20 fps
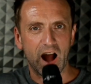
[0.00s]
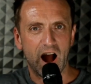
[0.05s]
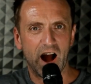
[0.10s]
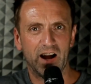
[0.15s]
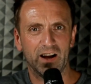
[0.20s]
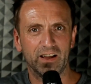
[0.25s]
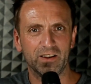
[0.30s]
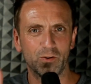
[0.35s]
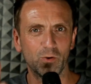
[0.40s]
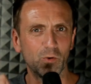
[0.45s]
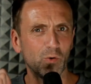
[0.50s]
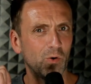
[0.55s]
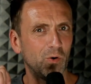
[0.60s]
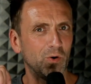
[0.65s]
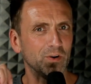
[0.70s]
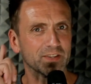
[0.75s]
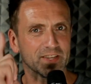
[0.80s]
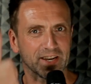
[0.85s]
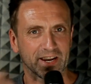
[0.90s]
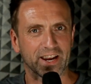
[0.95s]
Hallo
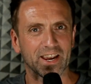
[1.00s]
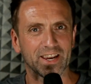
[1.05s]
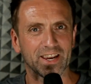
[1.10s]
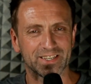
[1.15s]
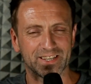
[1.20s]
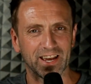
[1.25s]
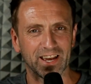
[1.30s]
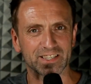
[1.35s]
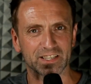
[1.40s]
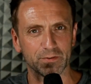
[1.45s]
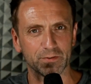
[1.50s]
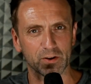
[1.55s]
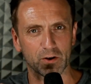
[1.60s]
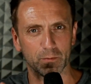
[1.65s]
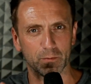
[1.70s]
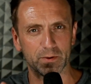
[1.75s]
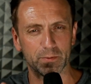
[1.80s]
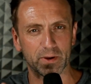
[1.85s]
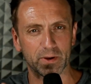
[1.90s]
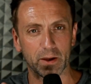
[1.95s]
und recht herzlich
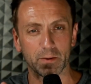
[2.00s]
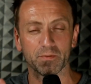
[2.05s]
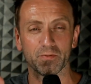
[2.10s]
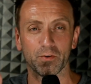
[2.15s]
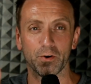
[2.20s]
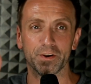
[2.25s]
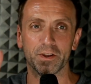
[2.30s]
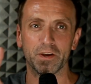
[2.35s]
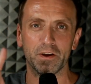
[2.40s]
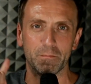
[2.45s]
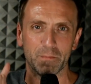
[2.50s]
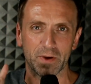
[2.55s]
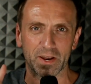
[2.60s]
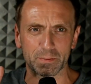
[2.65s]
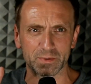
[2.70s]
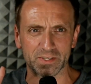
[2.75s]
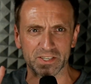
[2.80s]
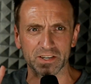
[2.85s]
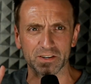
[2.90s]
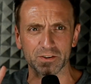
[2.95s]
willkommen, liebe Gaming-Freunde. Mein
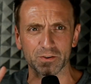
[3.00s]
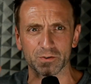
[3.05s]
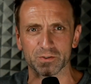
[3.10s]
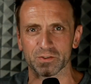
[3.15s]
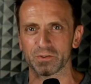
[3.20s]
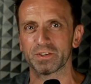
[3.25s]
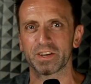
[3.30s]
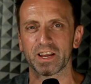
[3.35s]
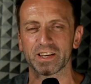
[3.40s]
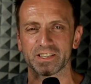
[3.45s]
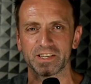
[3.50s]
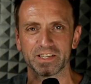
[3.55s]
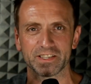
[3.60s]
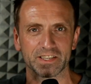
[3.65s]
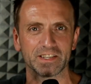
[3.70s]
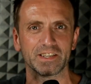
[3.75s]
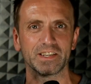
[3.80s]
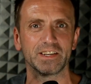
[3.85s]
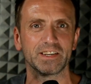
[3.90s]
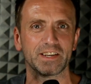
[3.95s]
Name ist Sirius und das hier
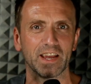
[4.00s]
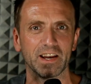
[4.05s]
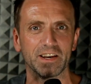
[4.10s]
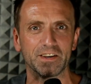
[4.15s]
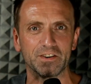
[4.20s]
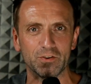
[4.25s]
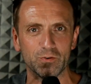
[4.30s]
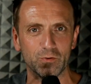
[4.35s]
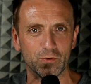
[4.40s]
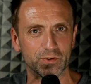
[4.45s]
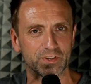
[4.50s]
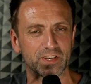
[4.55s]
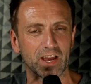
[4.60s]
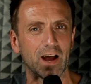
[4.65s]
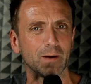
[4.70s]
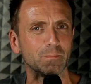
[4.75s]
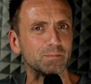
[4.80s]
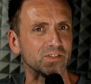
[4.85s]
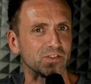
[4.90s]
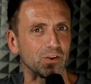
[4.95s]
sind die Daily News.
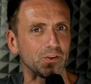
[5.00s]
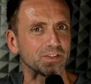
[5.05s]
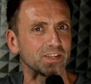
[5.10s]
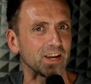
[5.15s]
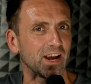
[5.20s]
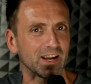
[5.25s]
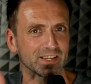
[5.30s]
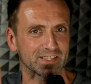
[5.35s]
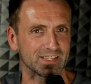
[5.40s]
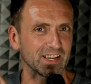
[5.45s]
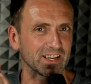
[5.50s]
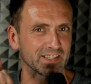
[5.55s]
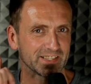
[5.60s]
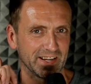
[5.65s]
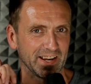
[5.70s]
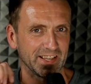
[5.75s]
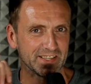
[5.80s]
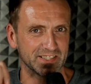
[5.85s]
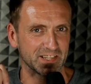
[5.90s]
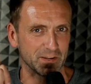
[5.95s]
Am Sonntag das
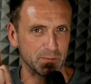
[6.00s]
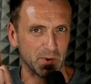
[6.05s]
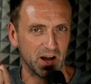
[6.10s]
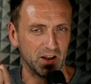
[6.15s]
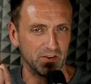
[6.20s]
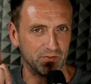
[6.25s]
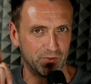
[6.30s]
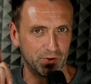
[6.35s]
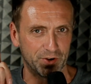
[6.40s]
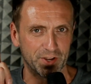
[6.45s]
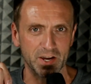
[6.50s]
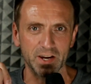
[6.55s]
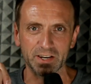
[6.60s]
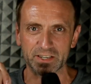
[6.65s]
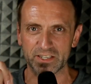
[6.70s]
letzte Mal vor der